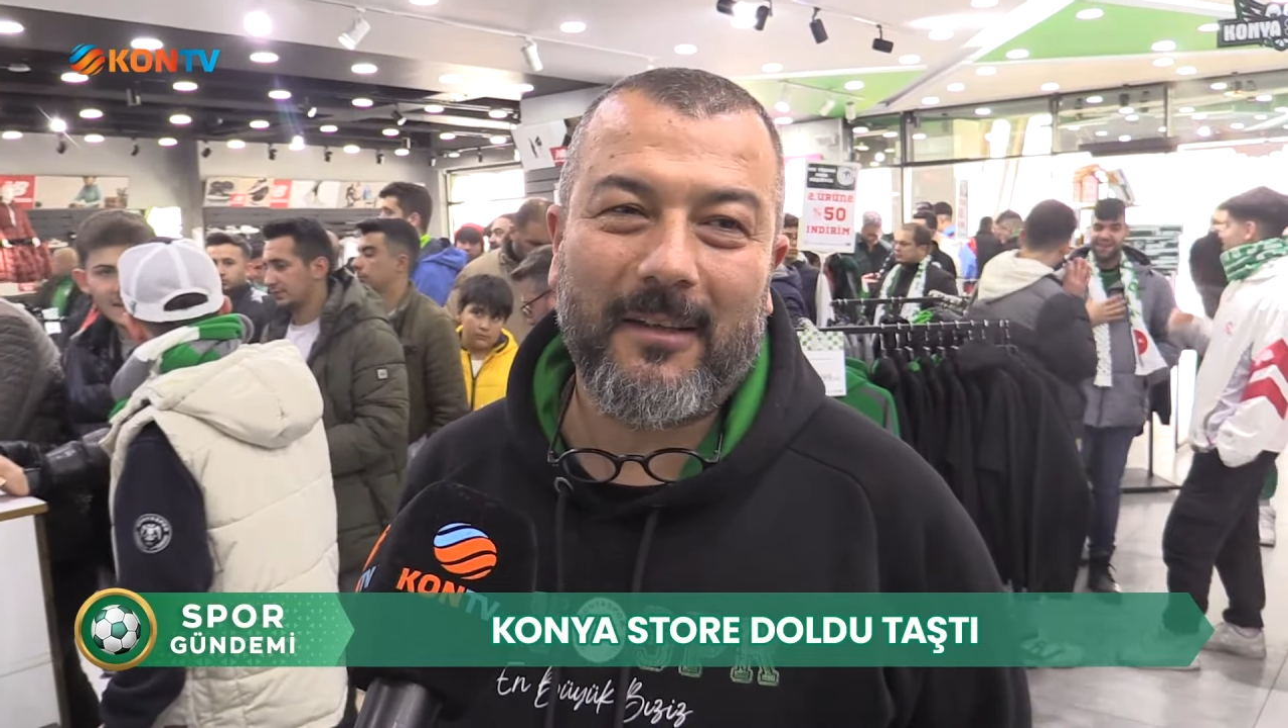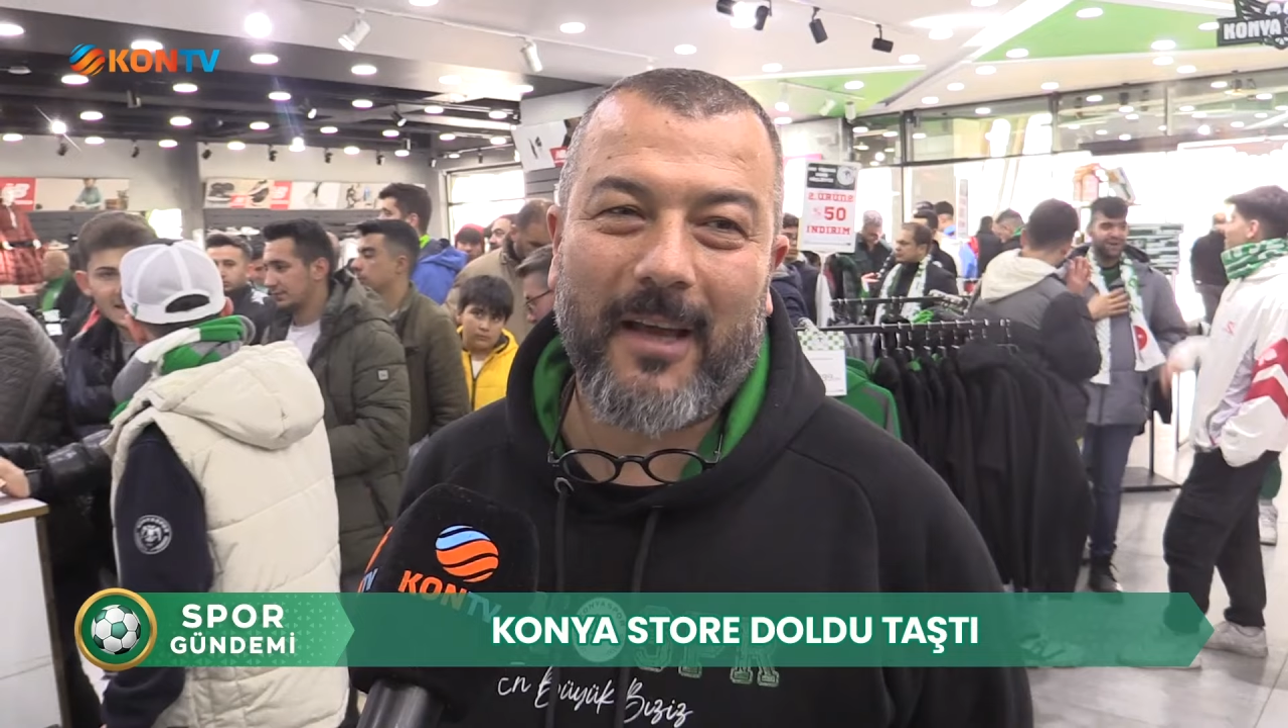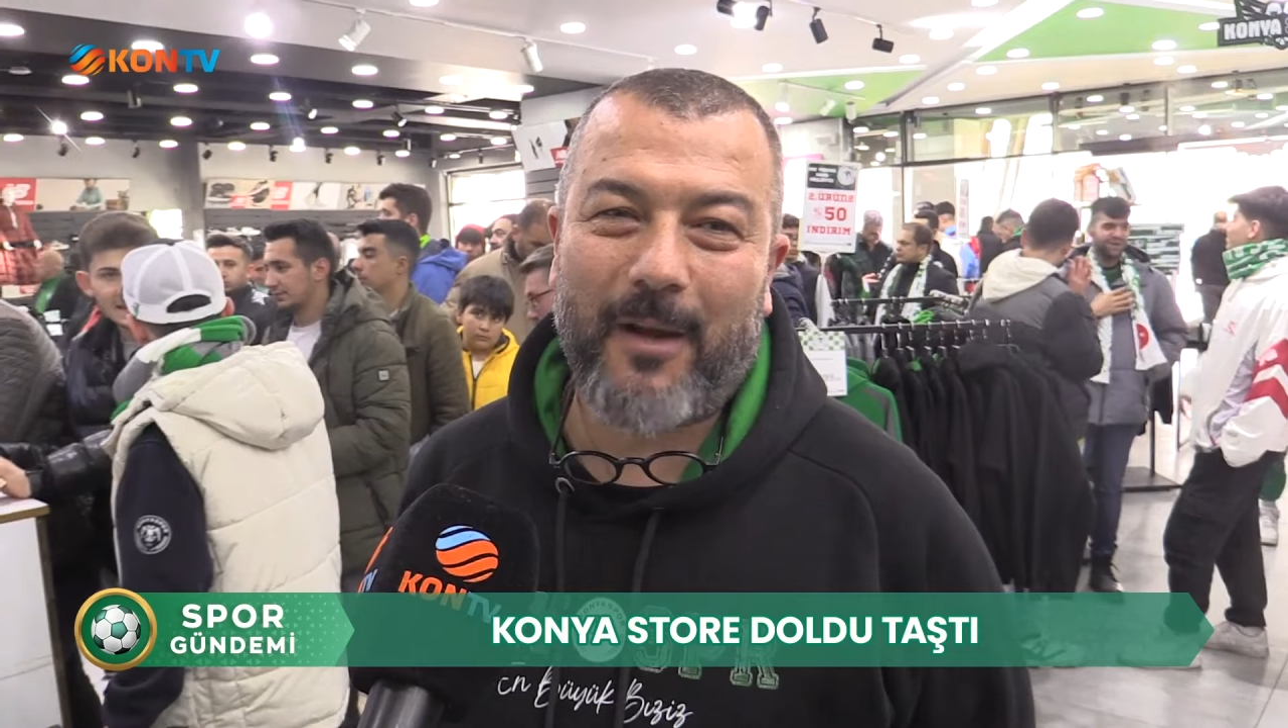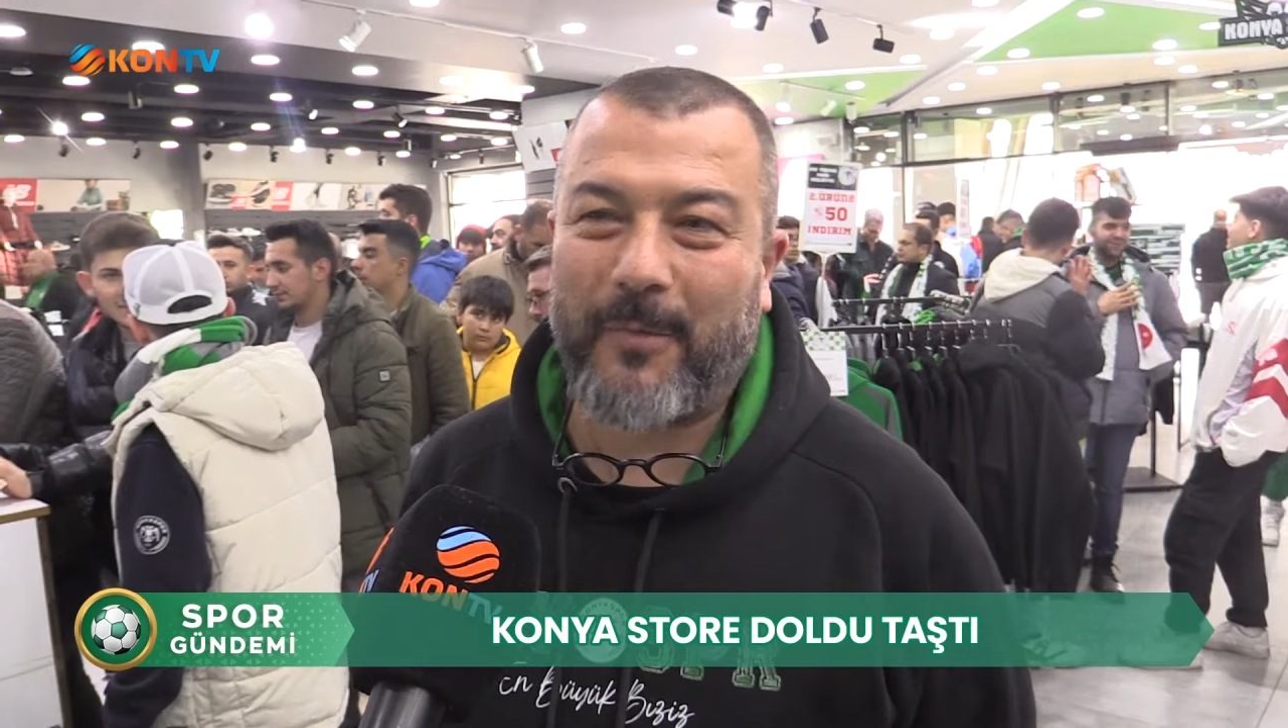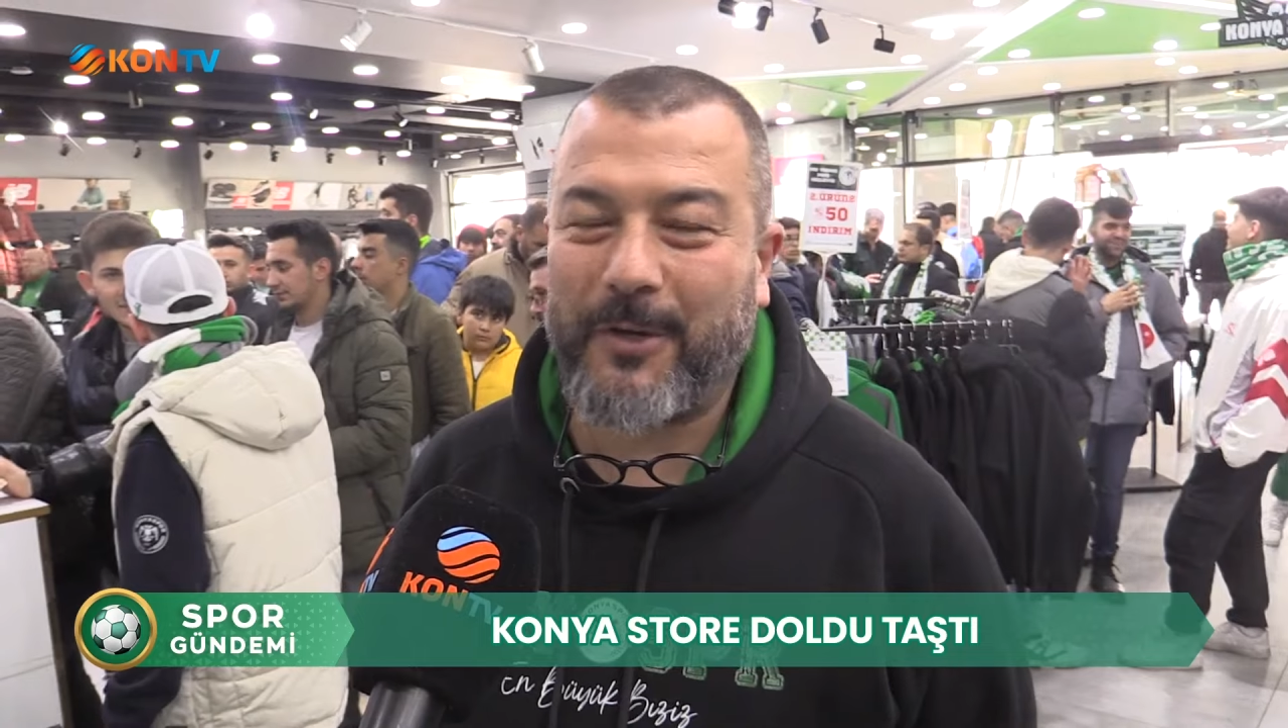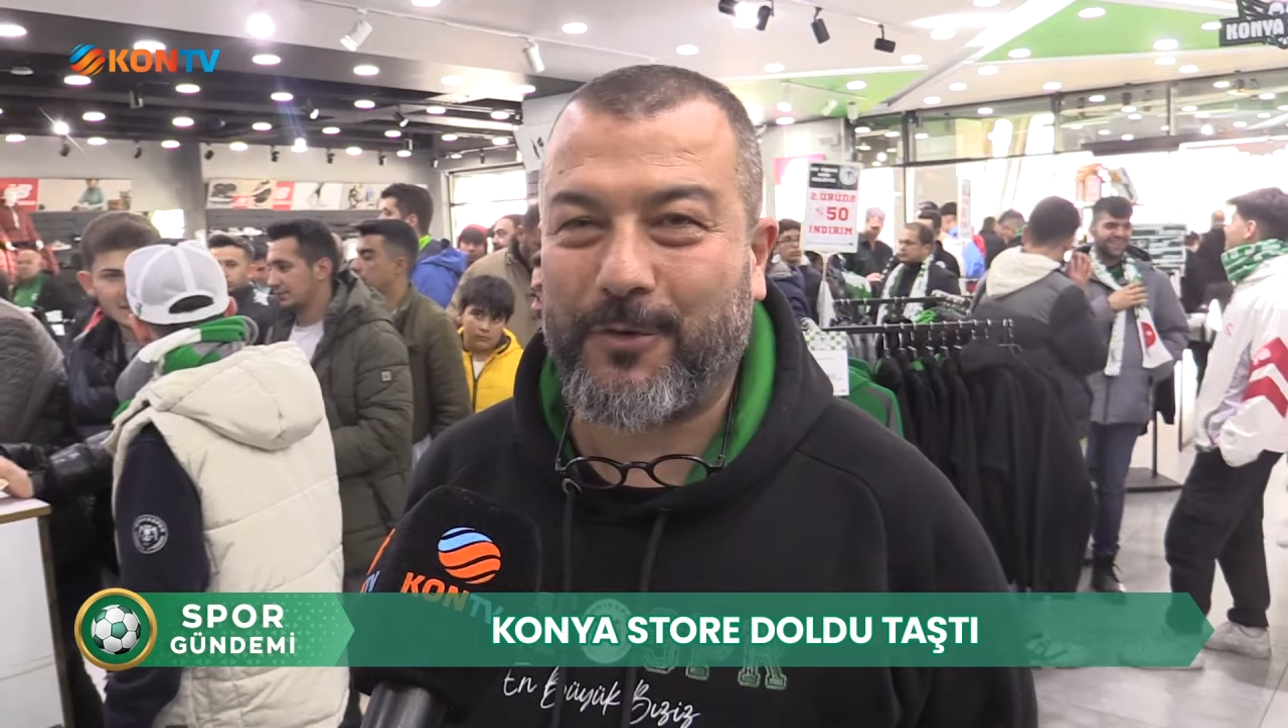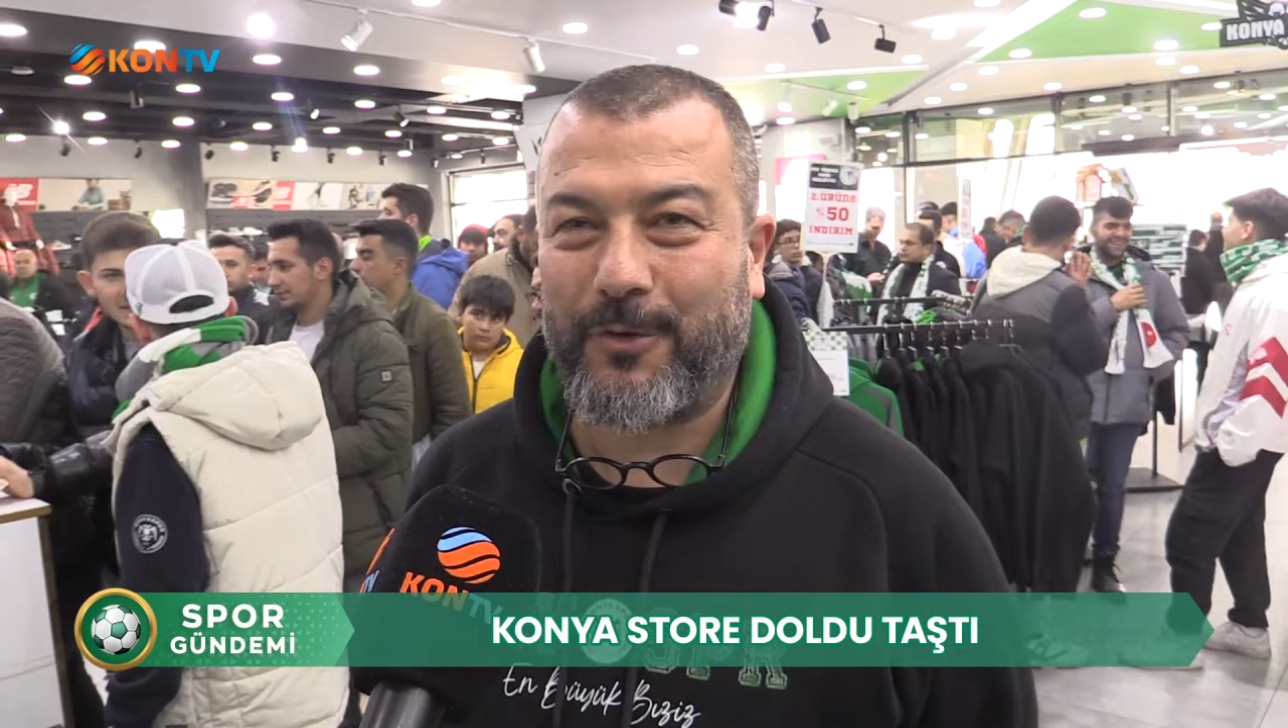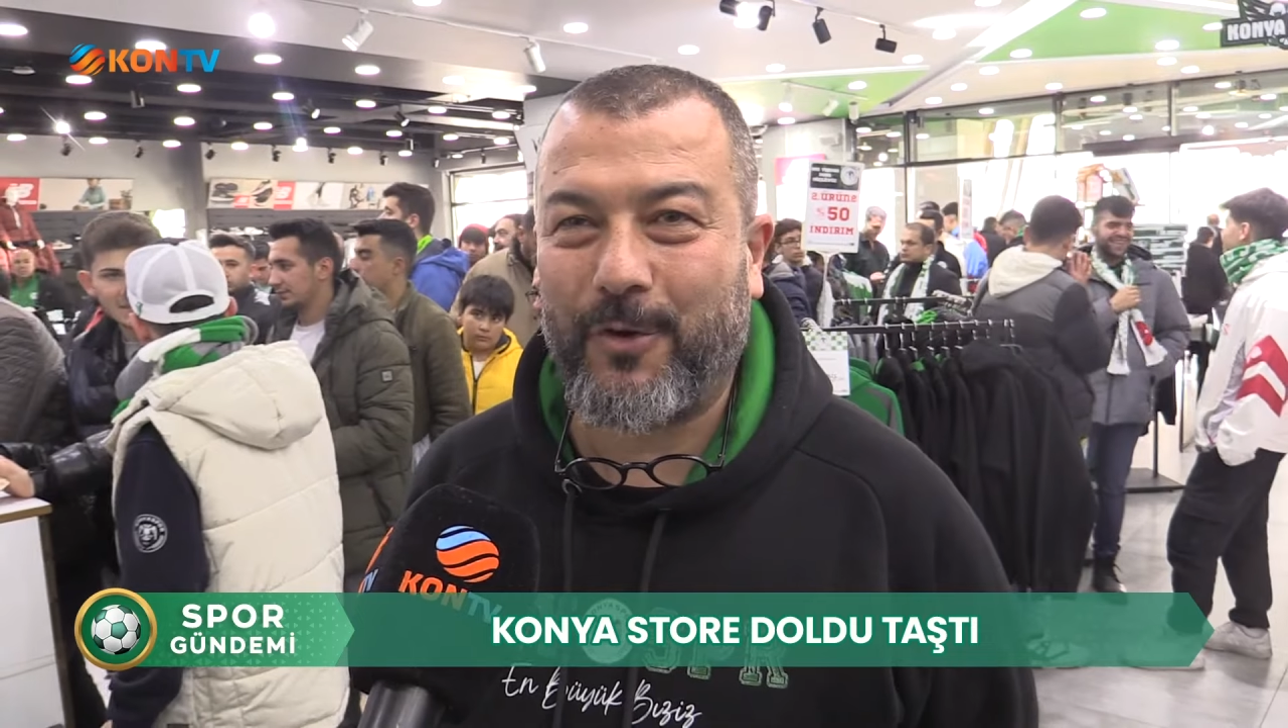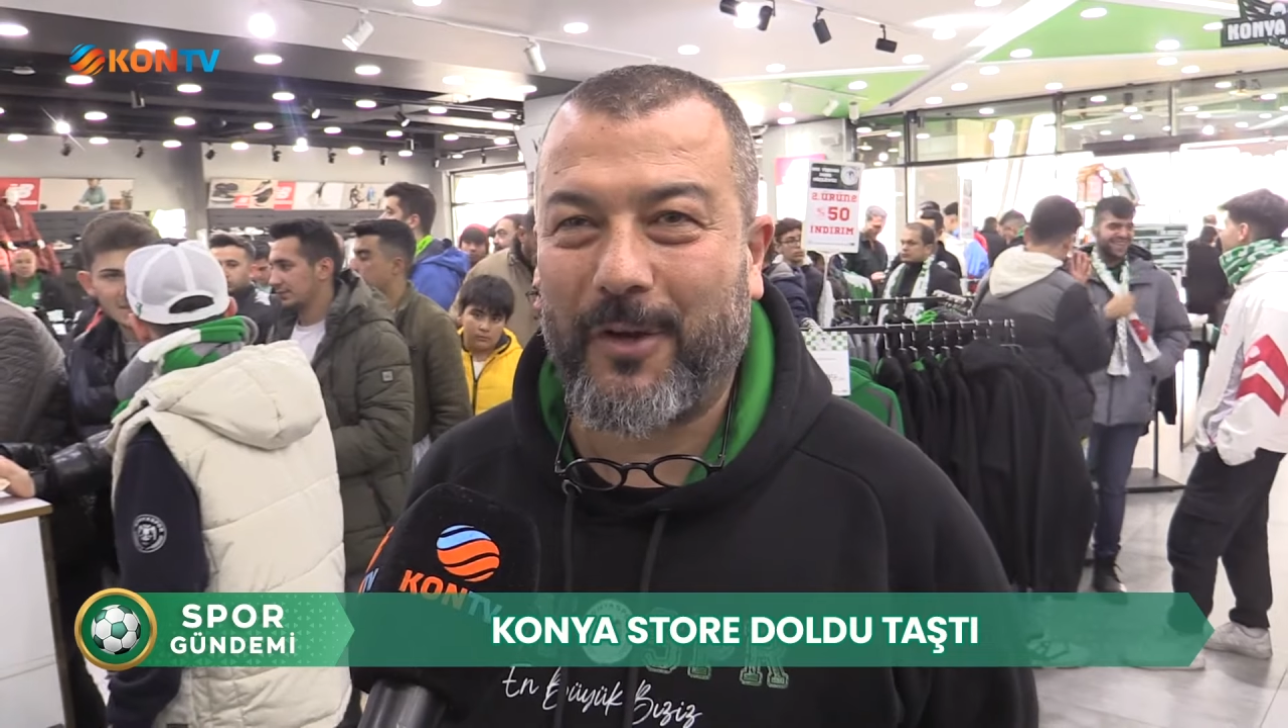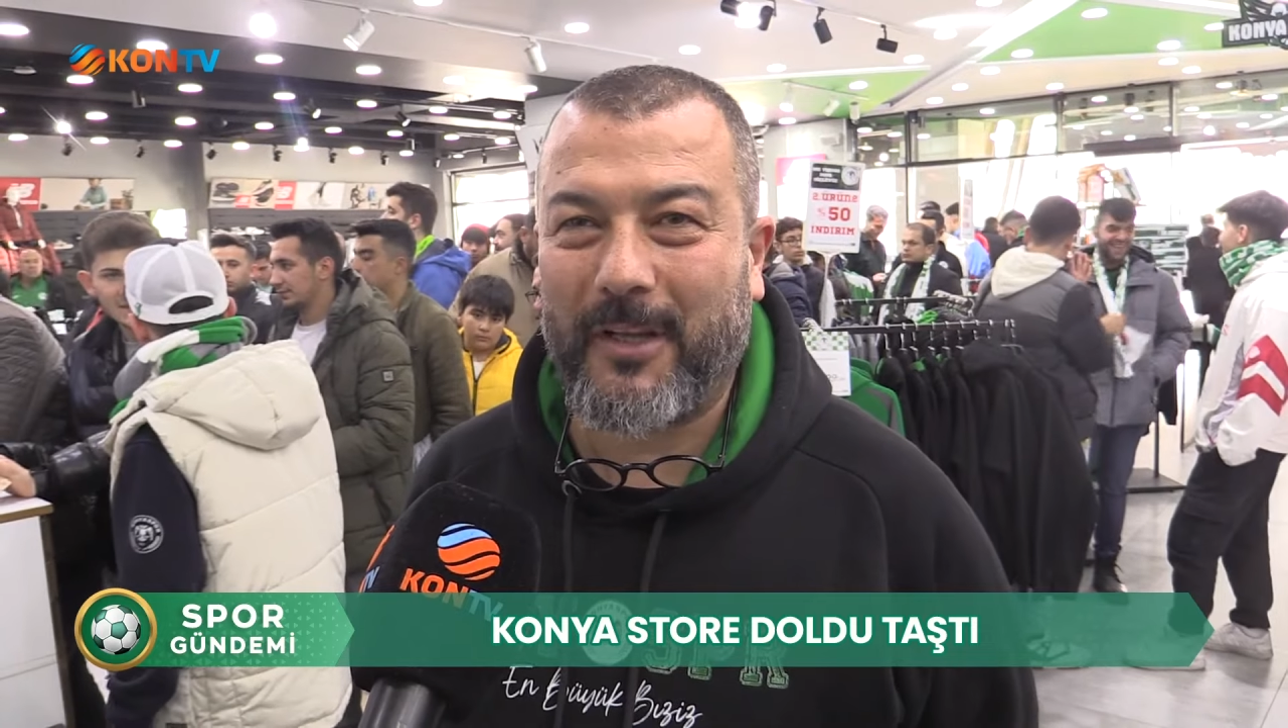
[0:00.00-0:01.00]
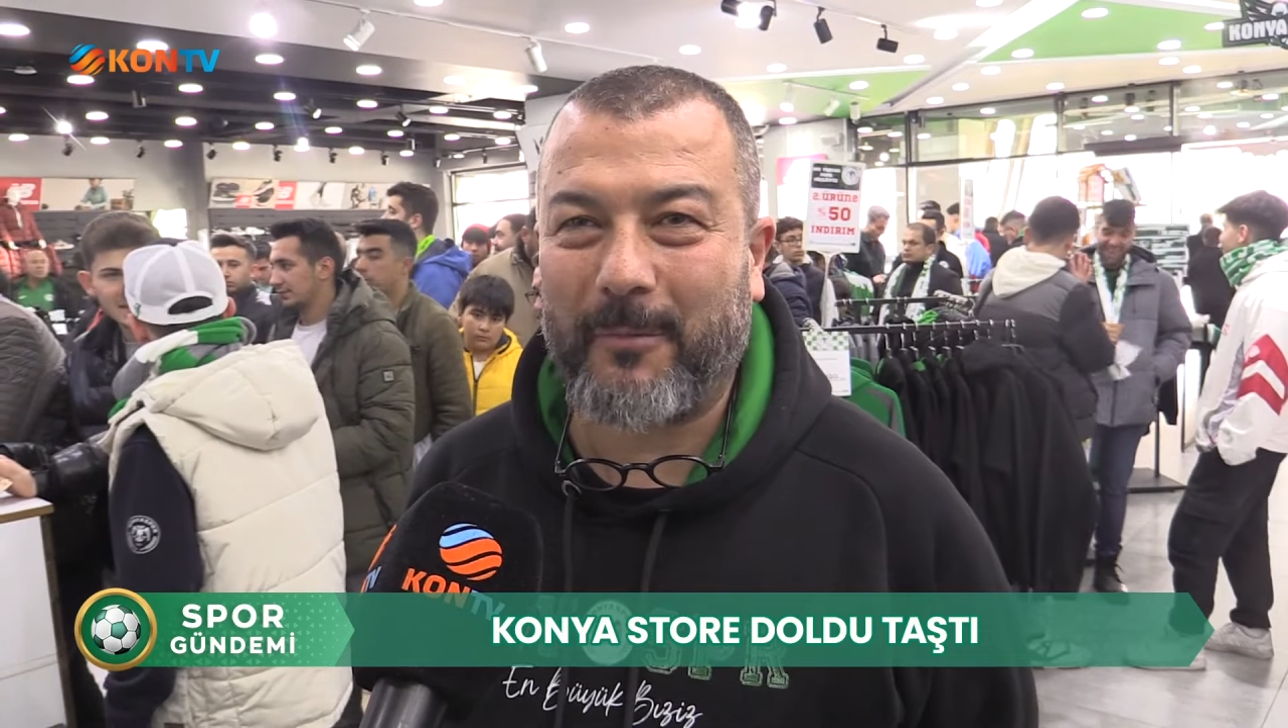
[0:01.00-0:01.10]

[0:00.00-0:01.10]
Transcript: her maç günü Konya'da